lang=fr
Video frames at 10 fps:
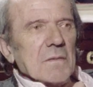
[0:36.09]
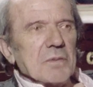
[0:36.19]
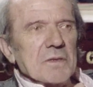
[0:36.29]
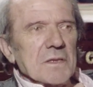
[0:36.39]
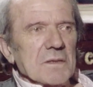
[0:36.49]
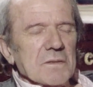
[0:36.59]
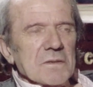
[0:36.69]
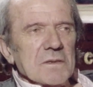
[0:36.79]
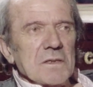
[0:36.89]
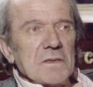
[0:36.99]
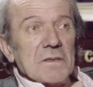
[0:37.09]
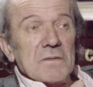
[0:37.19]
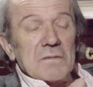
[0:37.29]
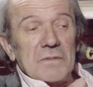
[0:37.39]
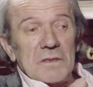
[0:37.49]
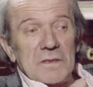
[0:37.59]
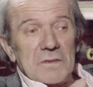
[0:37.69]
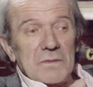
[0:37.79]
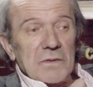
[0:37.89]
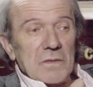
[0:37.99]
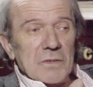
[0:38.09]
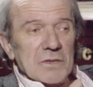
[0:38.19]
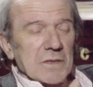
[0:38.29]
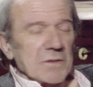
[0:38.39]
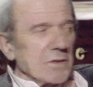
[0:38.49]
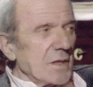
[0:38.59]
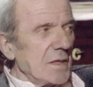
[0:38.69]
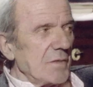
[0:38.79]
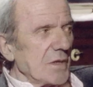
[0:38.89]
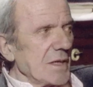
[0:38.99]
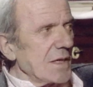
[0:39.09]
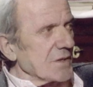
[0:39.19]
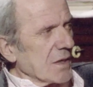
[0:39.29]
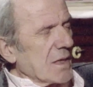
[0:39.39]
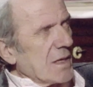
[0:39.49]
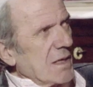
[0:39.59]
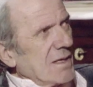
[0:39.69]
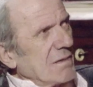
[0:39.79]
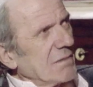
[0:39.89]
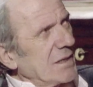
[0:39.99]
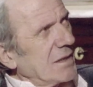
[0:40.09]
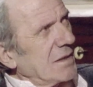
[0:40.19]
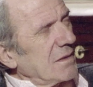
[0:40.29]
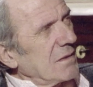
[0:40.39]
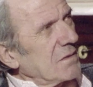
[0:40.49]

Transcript: Peut-être que si je voyageais autrement, j'adorerais les voyages. Mais euh,